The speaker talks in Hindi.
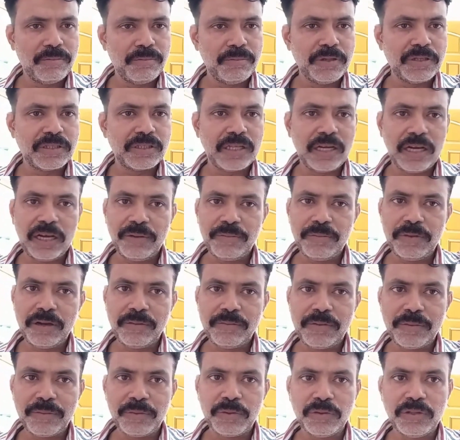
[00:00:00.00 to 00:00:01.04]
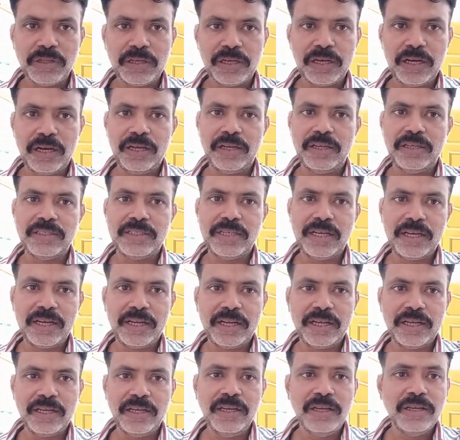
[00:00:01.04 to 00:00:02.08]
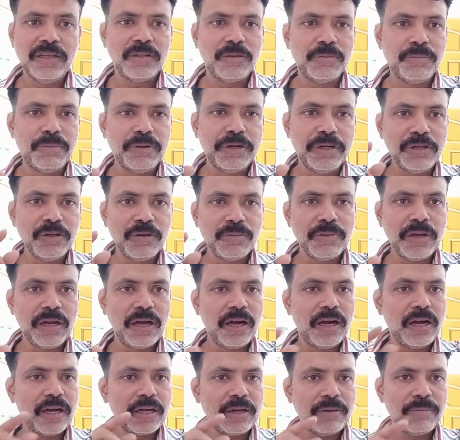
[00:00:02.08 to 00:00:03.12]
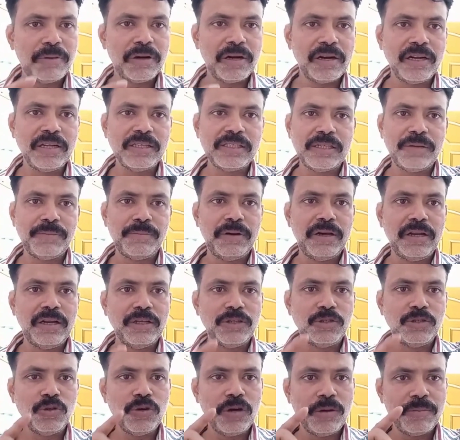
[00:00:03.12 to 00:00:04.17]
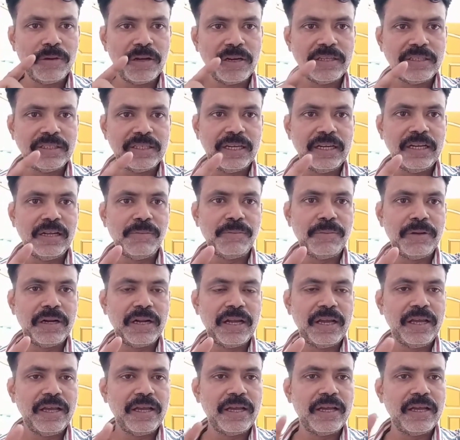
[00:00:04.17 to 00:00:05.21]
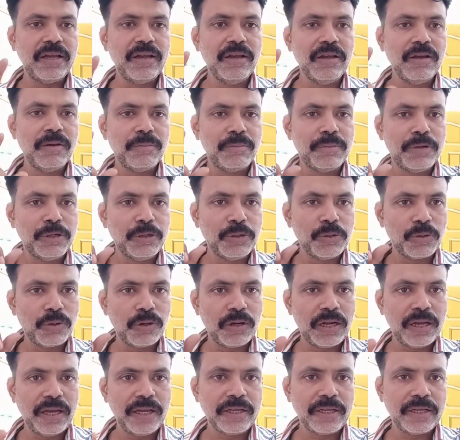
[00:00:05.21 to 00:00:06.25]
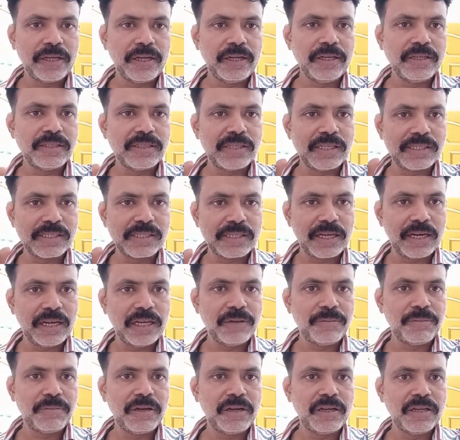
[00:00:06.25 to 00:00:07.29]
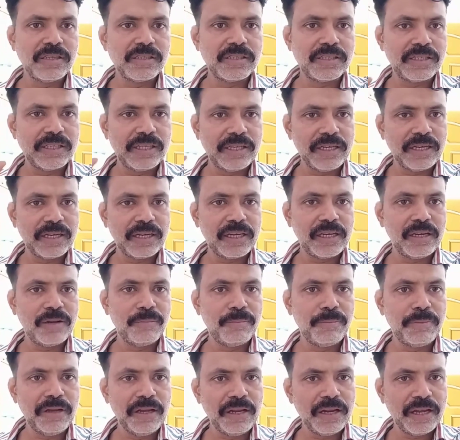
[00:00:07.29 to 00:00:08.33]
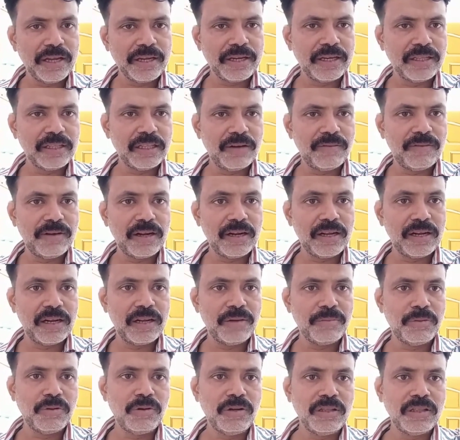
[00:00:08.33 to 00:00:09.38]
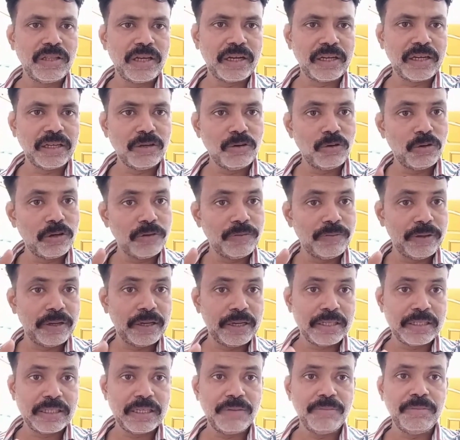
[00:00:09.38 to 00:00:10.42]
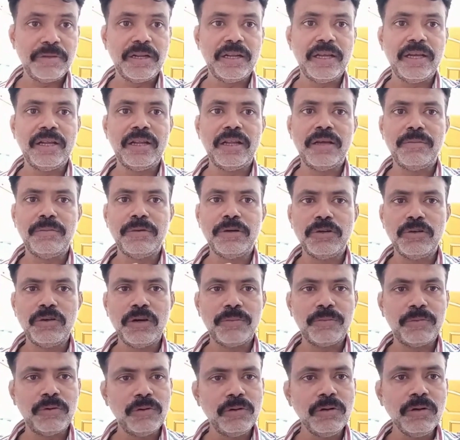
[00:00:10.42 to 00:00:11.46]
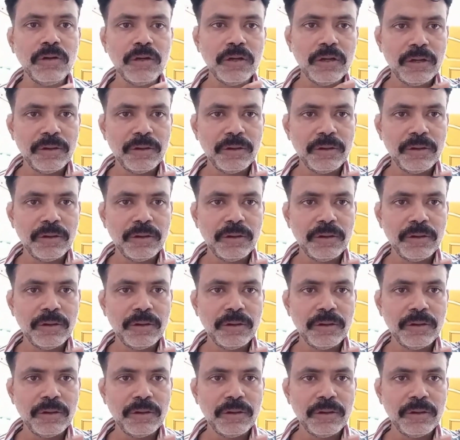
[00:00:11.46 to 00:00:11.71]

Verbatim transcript: विस्तार में हम आपको दिखाने जा रहे हैं तो वीडियो में आगे बढ़ने से पहले जो हमारे चैनल पर नए हैं वीडियो को लाइक करें सब्सक्राइब करें शेयर करें बेल आइकन दबाना ना भूलें ताकि नोटिफिकेशन में नया नया वीडियो आपको